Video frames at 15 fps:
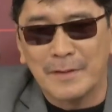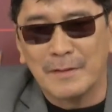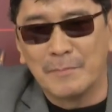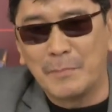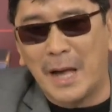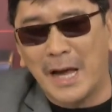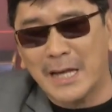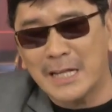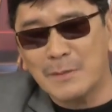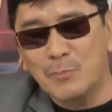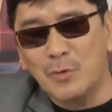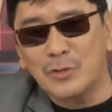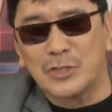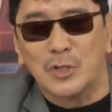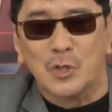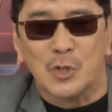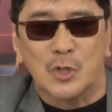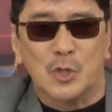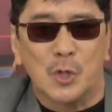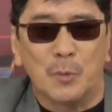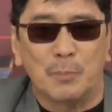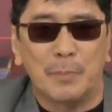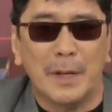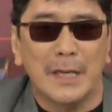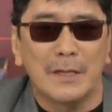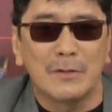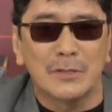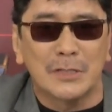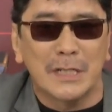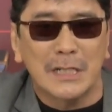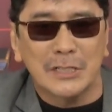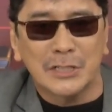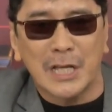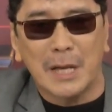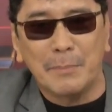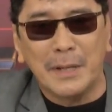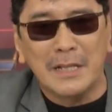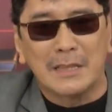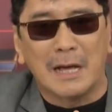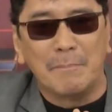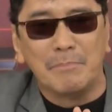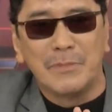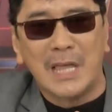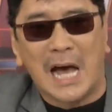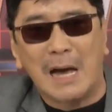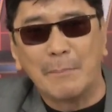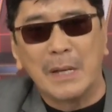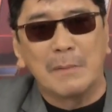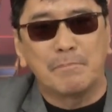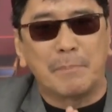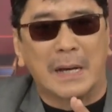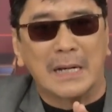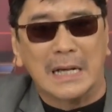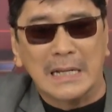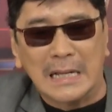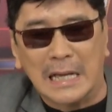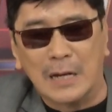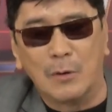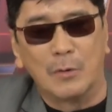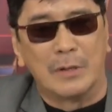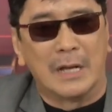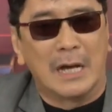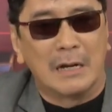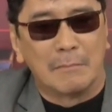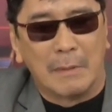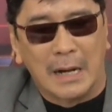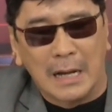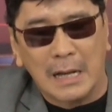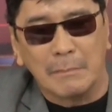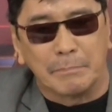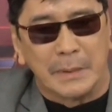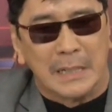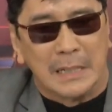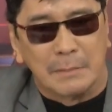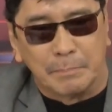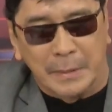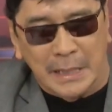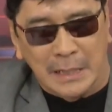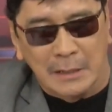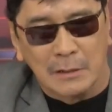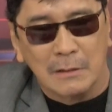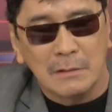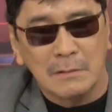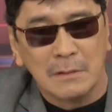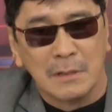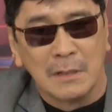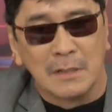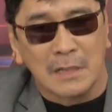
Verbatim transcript: Bakit mo sinusopla yung sinasabing damdamin pananaw ng mga Pilipino